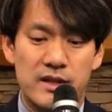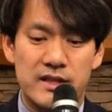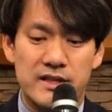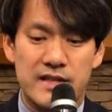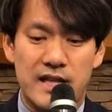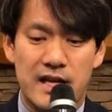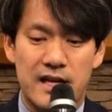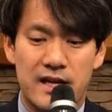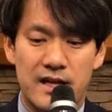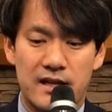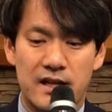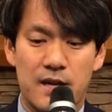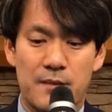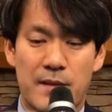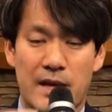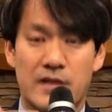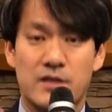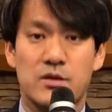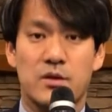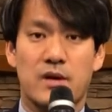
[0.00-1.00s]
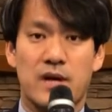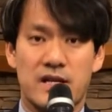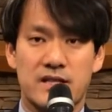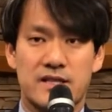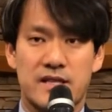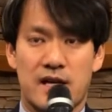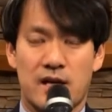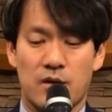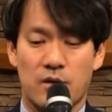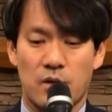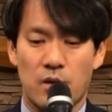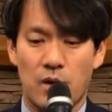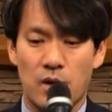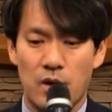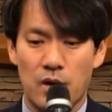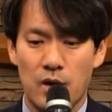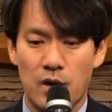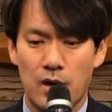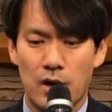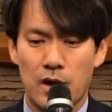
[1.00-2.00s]
사랑에 만족하지
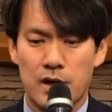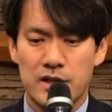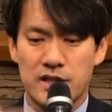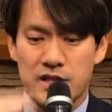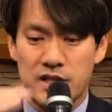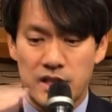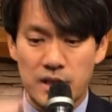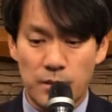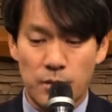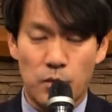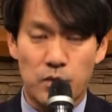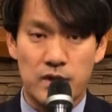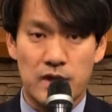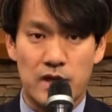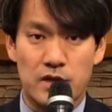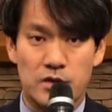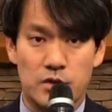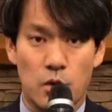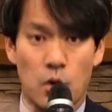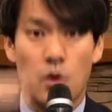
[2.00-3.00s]
않고 지금보다